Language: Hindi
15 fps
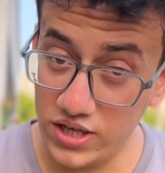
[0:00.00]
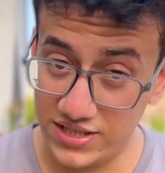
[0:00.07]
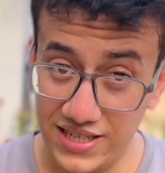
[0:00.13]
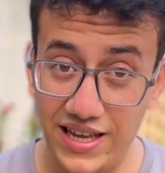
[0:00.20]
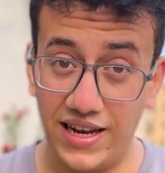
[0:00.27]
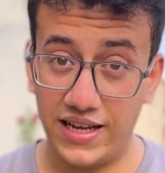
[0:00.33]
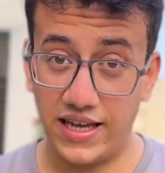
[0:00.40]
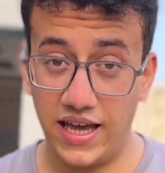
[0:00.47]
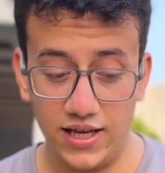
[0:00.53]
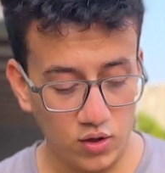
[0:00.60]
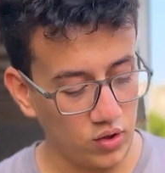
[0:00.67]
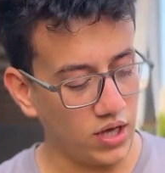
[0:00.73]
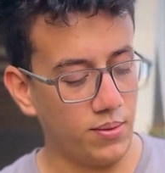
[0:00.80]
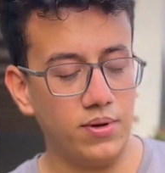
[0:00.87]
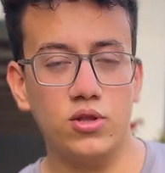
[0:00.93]
इसलिए रखे हैं
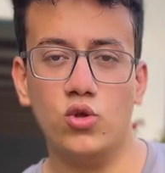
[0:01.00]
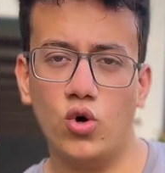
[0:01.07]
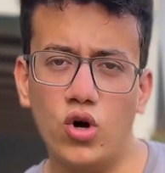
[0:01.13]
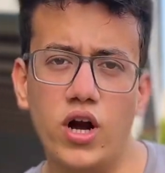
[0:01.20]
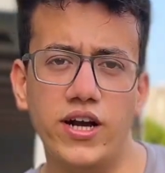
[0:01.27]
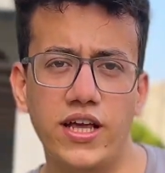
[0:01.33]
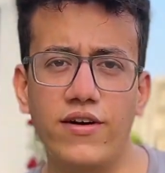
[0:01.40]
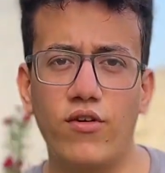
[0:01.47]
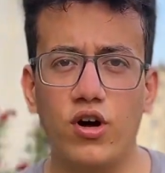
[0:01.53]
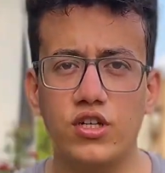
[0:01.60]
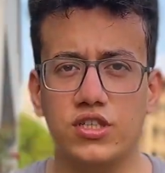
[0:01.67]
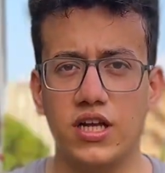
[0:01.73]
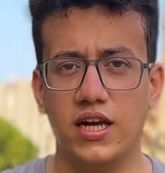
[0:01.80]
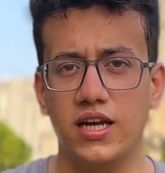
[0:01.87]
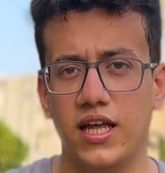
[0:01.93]
क्योंकि हमने दो गाड़ियाँ वॉश
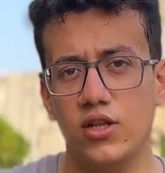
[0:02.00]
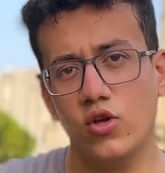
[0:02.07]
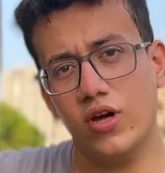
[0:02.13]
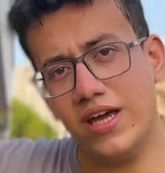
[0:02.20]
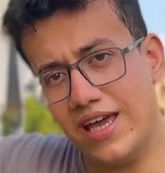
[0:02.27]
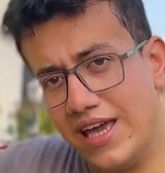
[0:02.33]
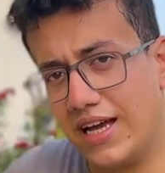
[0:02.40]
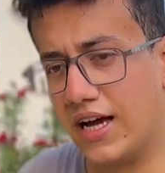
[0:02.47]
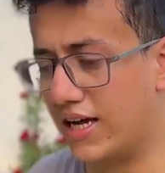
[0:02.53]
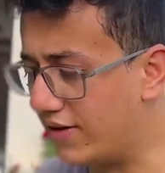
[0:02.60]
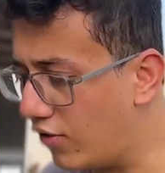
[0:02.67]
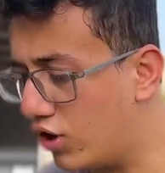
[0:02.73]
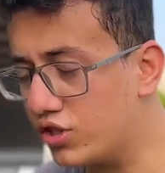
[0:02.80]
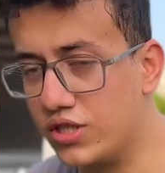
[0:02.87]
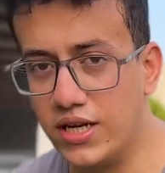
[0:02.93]
करनी है तो एक अगर
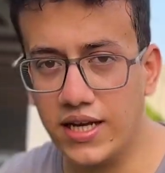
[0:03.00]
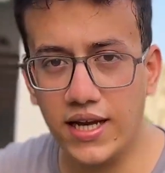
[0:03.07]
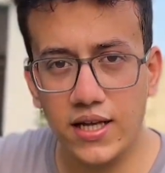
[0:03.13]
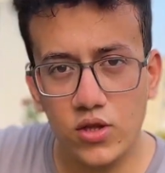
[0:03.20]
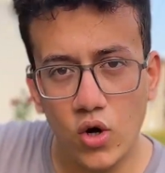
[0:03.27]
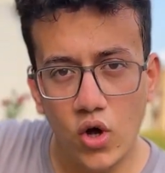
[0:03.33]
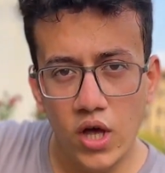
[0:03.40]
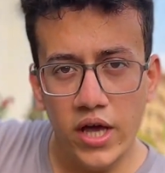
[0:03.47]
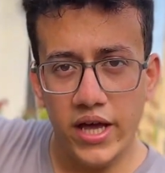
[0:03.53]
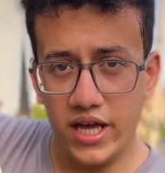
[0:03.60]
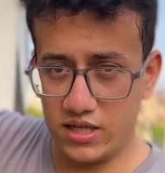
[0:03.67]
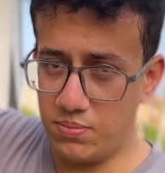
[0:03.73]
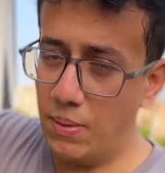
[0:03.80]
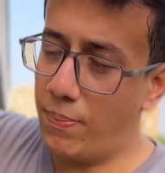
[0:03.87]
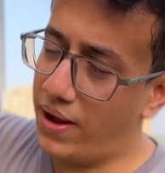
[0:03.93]
वॉश करेंगे तो
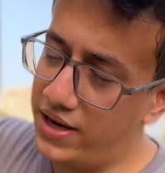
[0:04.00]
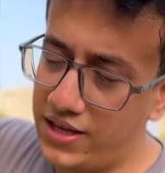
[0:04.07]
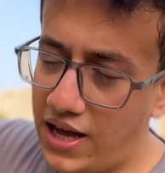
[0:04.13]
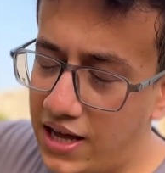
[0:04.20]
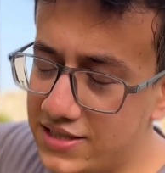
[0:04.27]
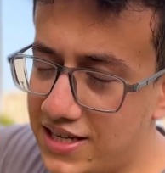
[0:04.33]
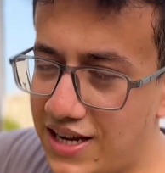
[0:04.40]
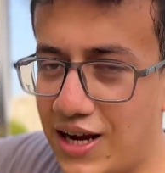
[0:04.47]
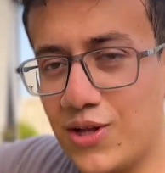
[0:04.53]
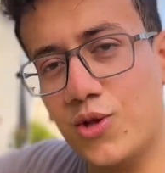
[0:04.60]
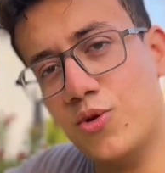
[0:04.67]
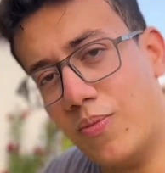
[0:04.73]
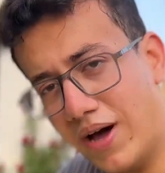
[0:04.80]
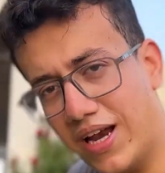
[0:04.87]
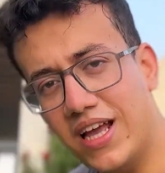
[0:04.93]
इसमें पानी आ जाएगा तो
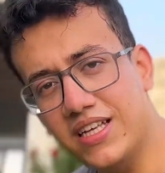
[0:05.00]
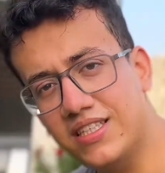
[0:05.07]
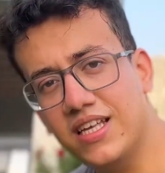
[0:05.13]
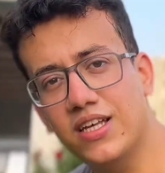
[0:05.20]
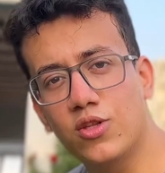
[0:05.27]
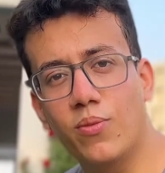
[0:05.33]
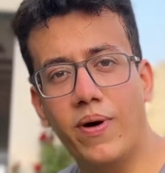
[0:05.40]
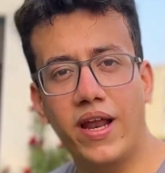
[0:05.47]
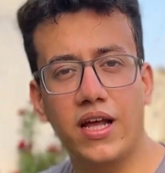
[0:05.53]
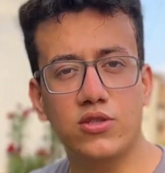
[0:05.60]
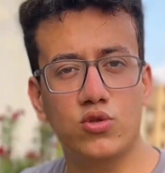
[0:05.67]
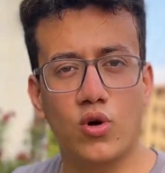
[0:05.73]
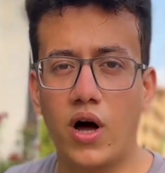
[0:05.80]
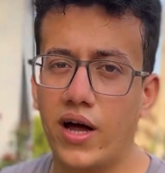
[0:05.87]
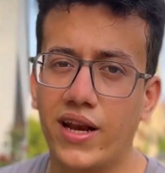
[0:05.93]
दोबारा इससे दोबारा
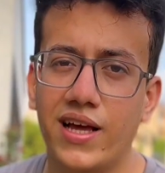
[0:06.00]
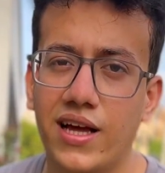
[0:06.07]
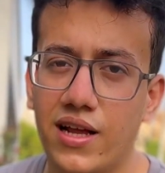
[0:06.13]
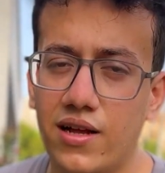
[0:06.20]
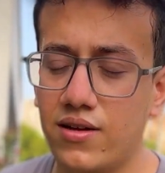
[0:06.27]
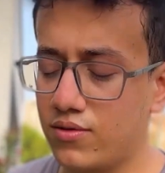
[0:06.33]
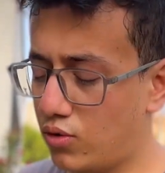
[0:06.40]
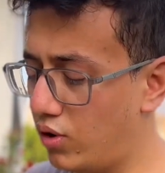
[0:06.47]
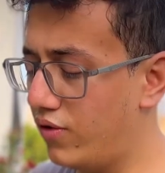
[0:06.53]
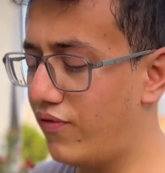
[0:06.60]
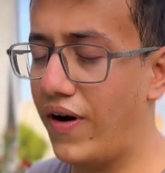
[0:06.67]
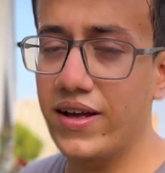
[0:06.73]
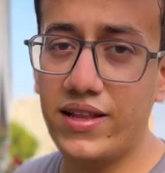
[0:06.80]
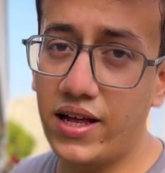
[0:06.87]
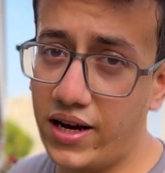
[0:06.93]
सुखाने का कोई
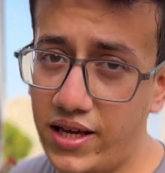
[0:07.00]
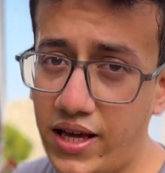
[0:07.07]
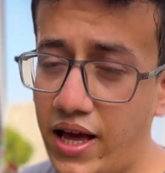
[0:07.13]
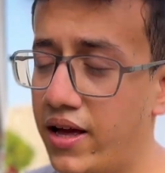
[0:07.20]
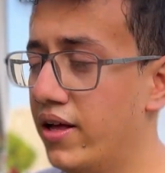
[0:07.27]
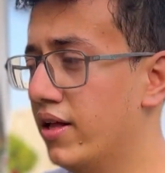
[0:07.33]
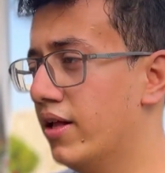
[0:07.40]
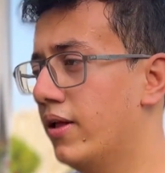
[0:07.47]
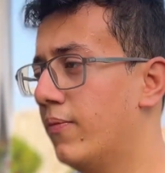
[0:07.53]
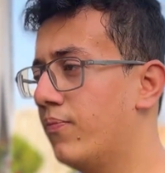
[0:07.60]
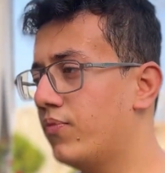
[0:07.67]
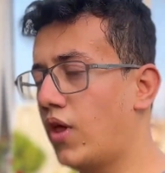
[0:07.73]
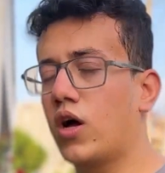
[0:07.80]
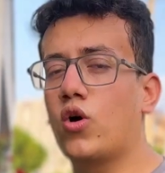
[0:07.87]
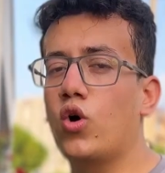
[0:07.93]
फ़ायदा नहीं है
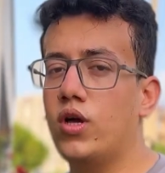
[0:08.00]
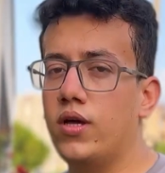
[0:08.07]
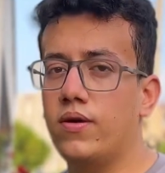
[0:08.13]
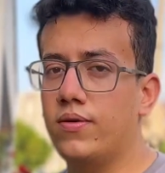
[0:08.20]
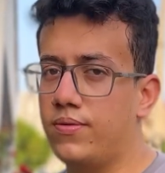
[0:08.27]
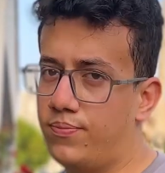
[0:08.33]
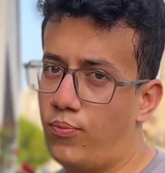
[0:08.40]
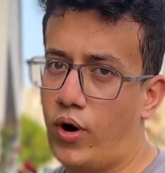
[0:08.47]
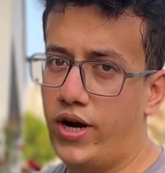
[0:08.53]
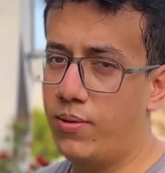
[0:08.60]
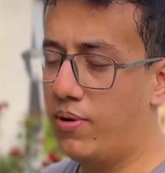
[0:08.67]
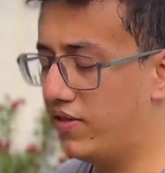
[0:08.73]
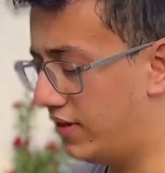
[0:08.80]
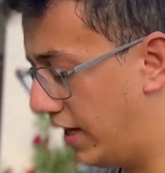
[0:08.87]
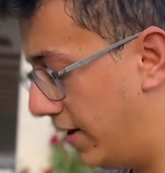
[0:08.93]
ना कोई पॉइंट बनता